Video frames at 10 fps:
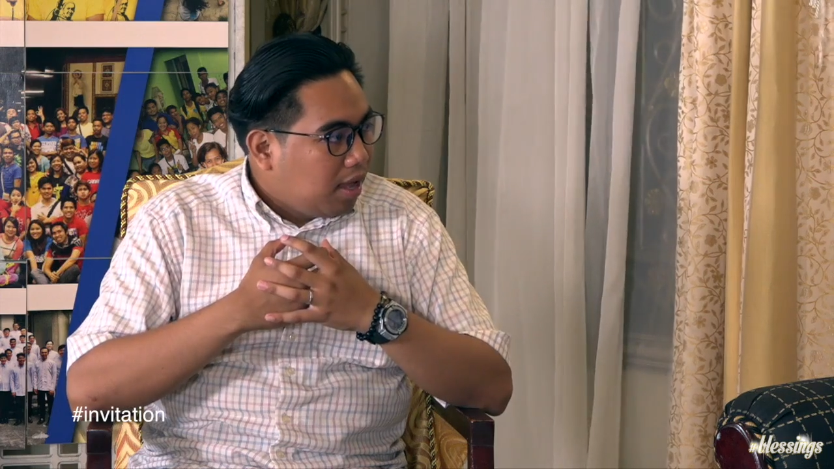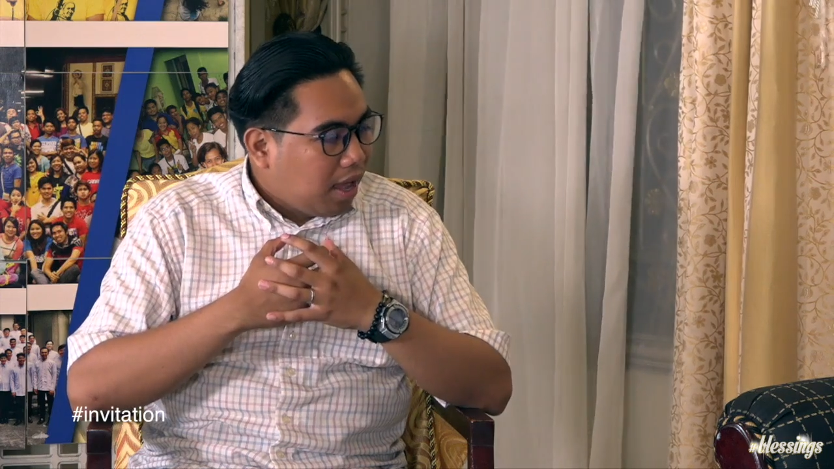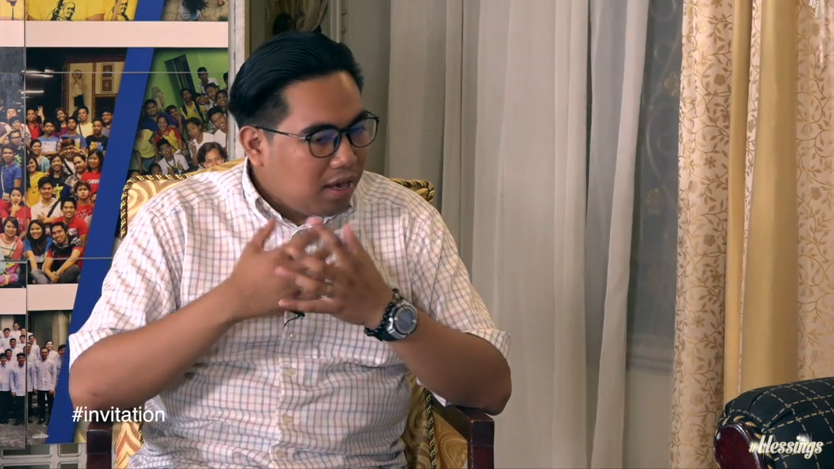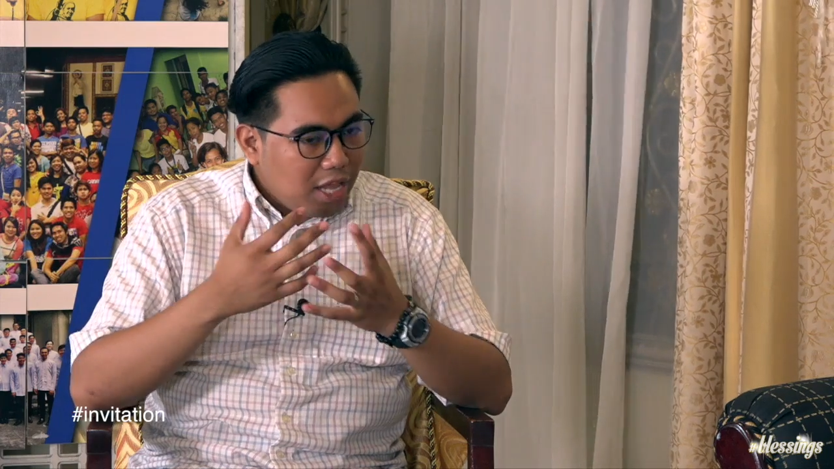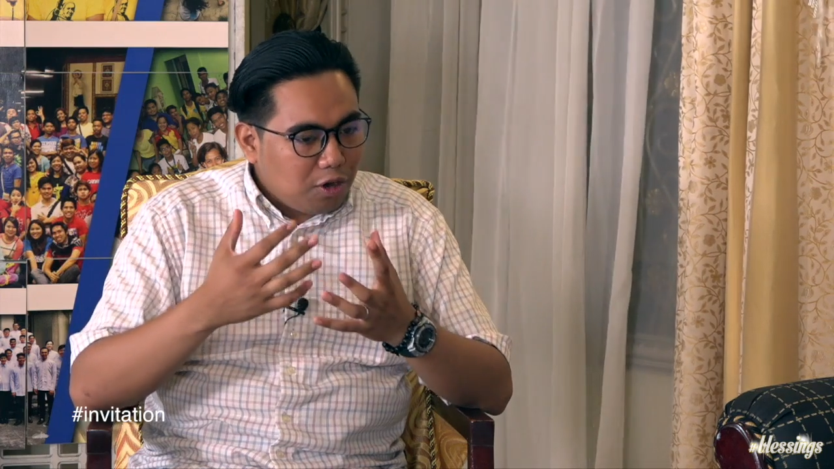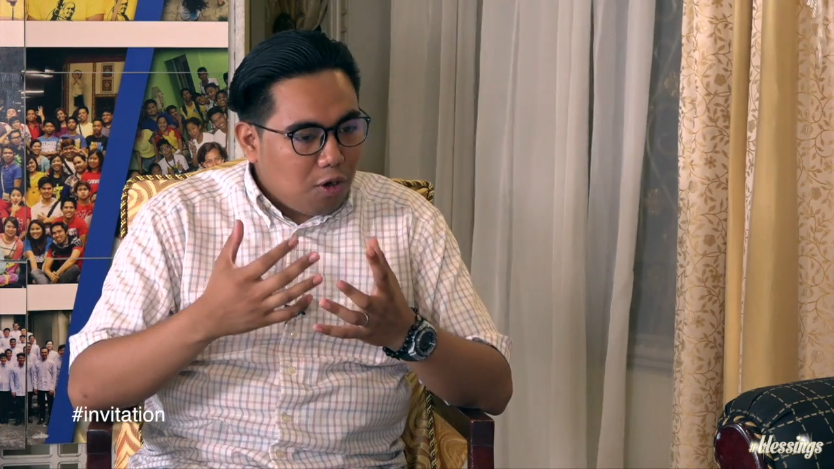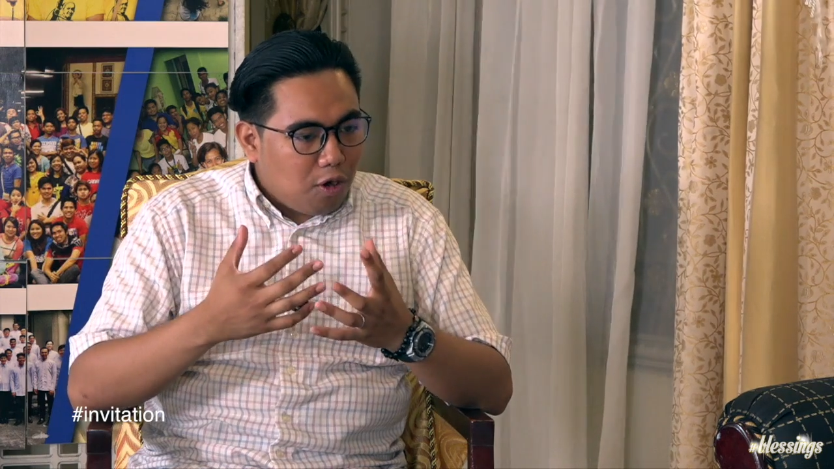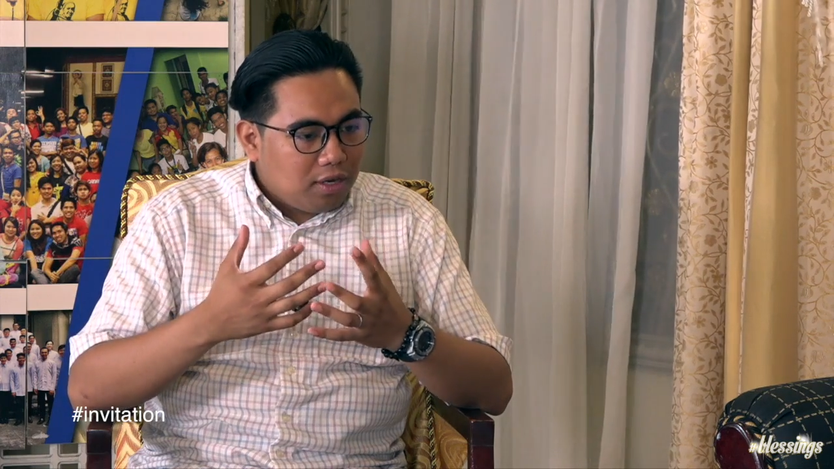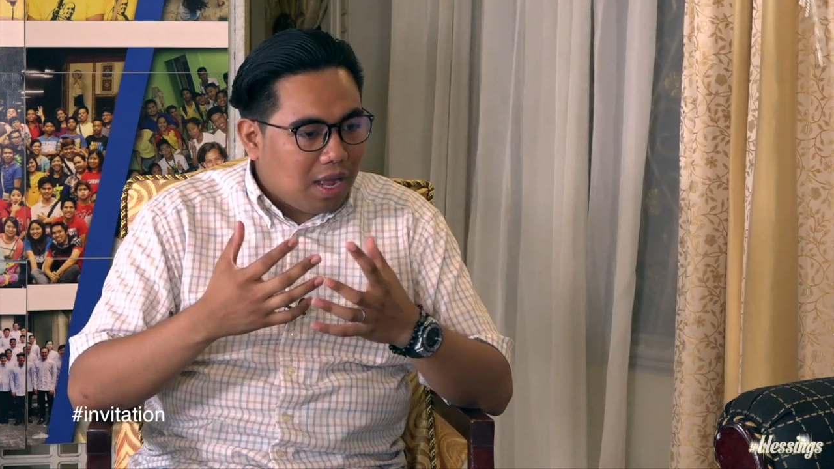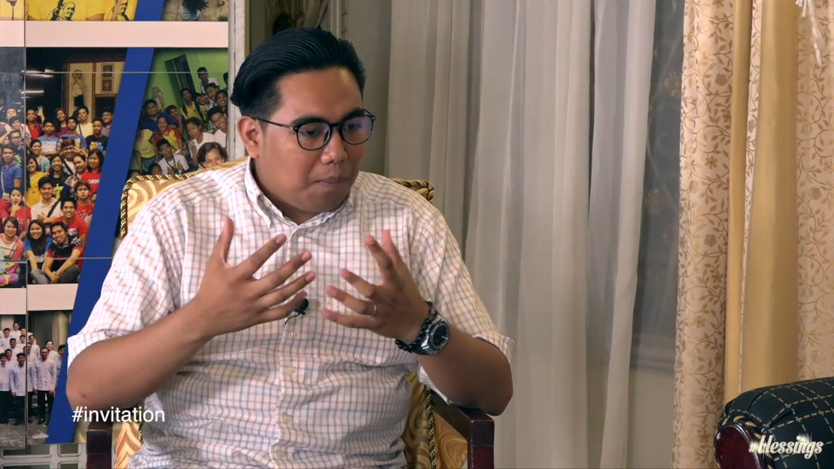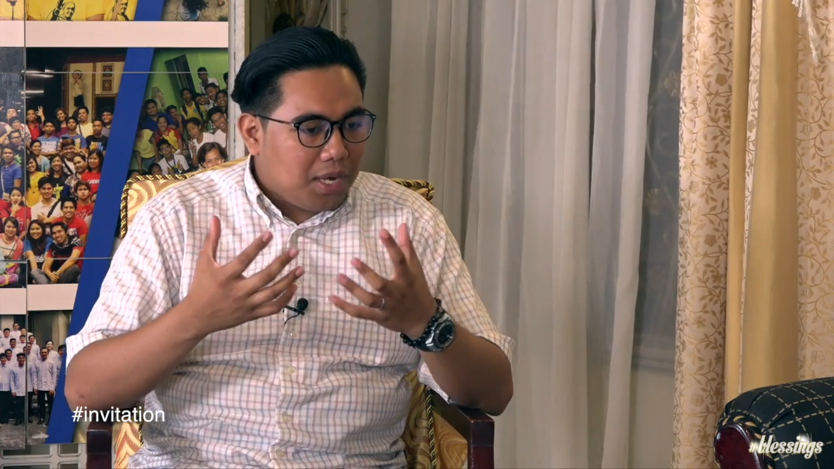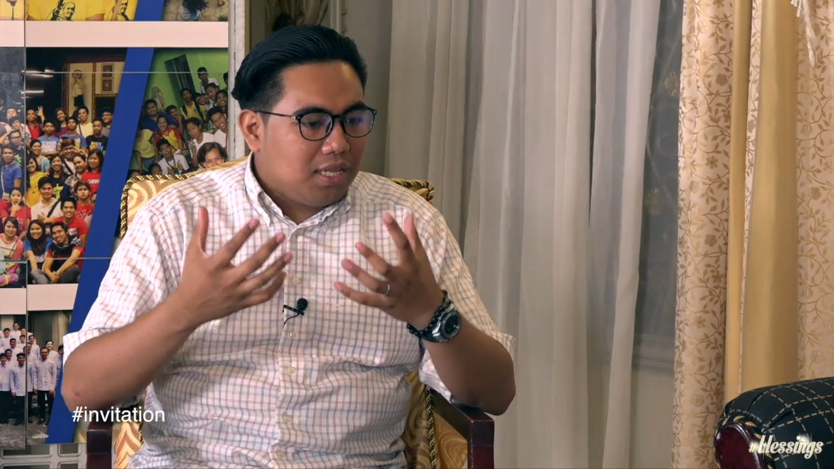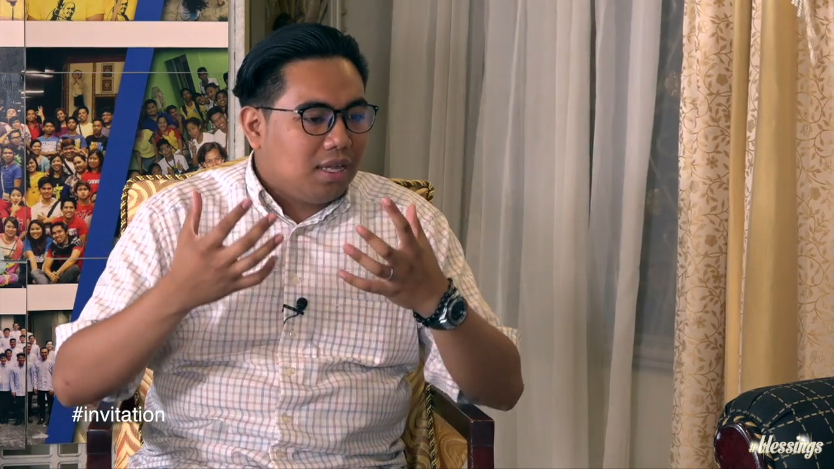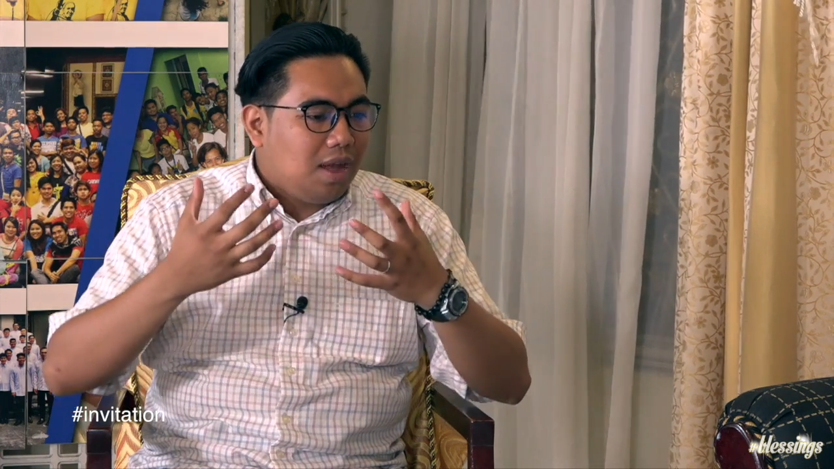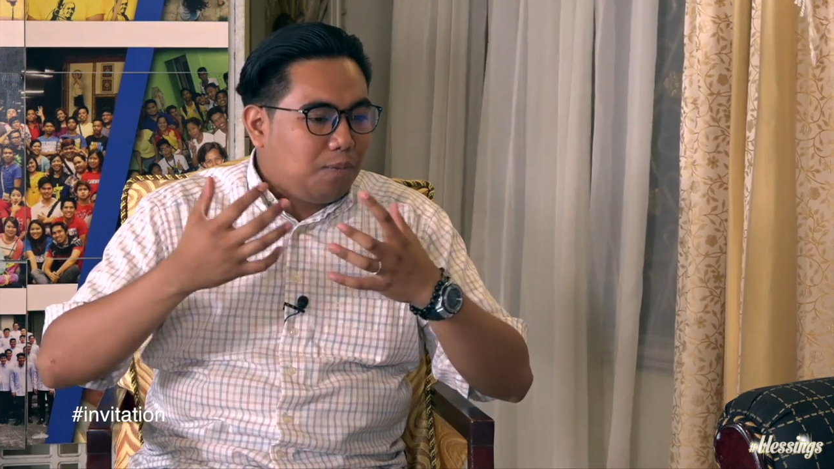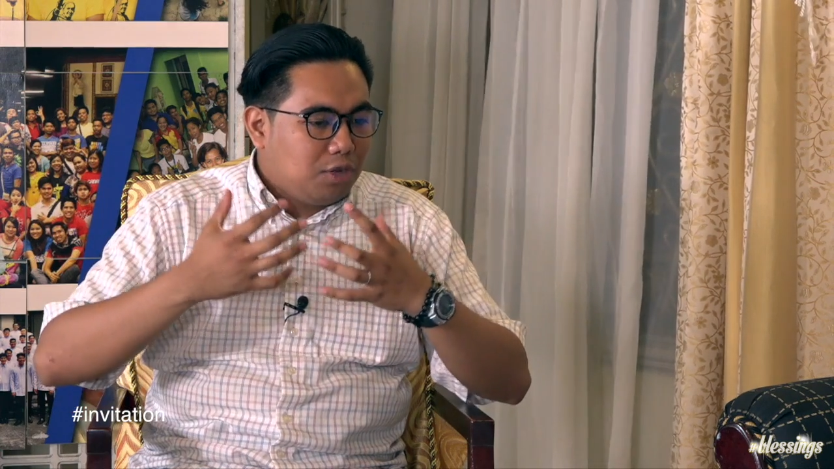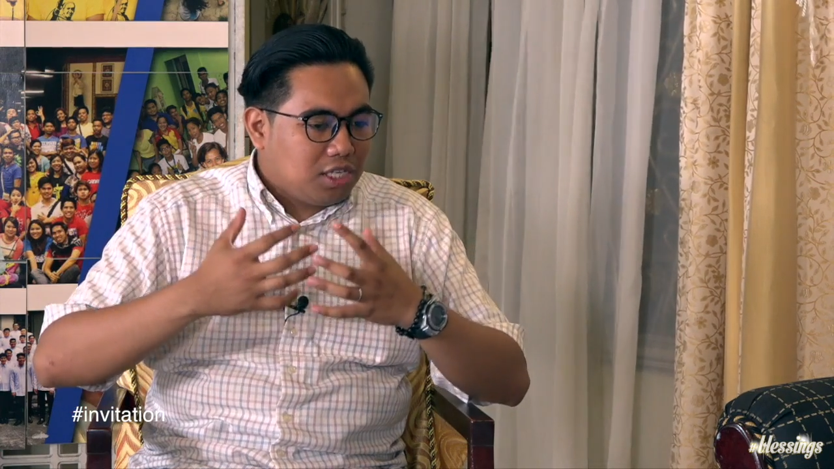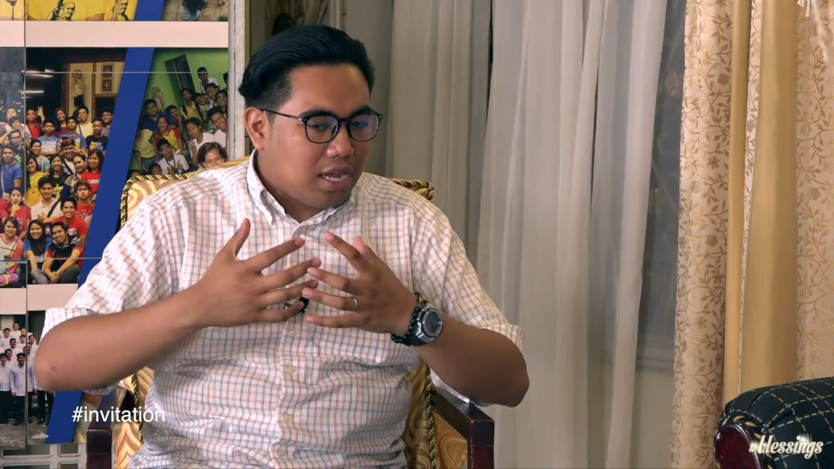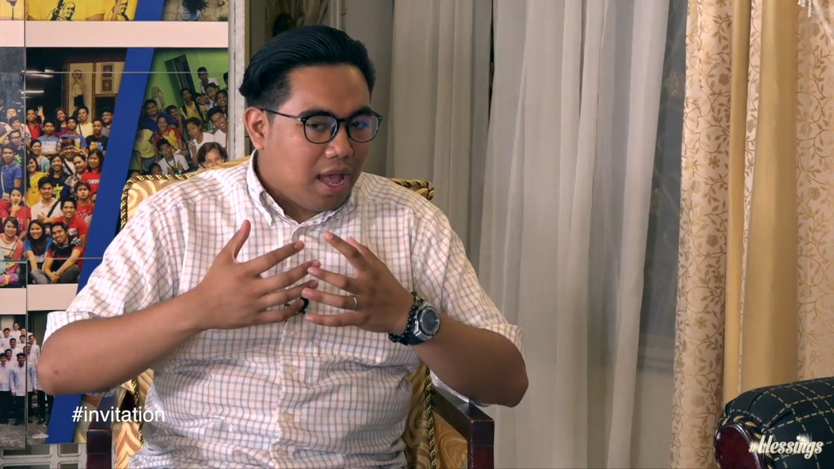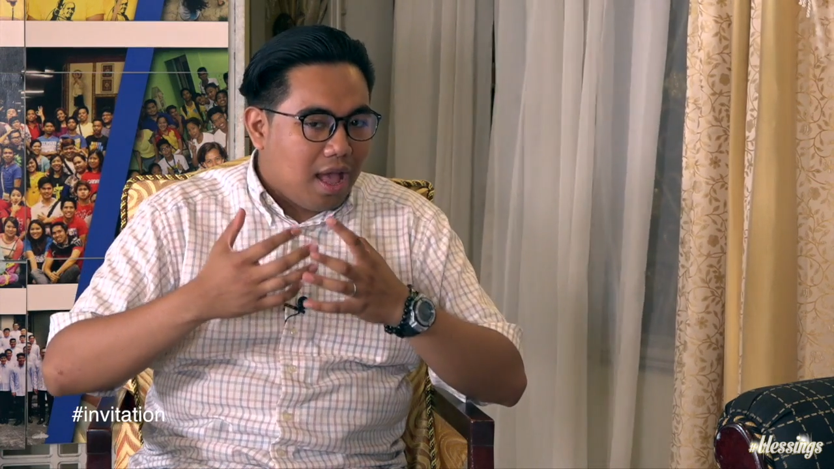And later on, kapag natanggap mo na
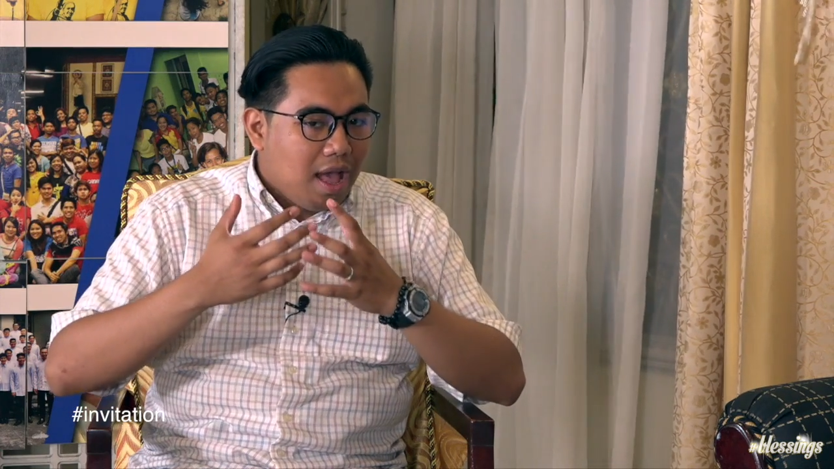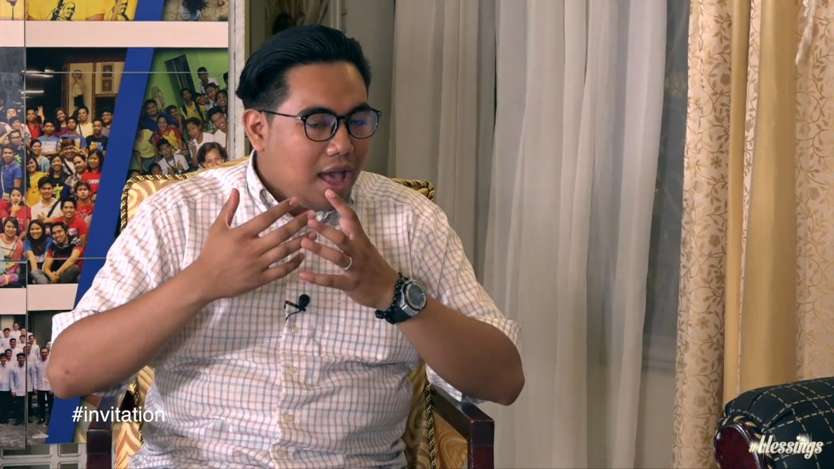siya,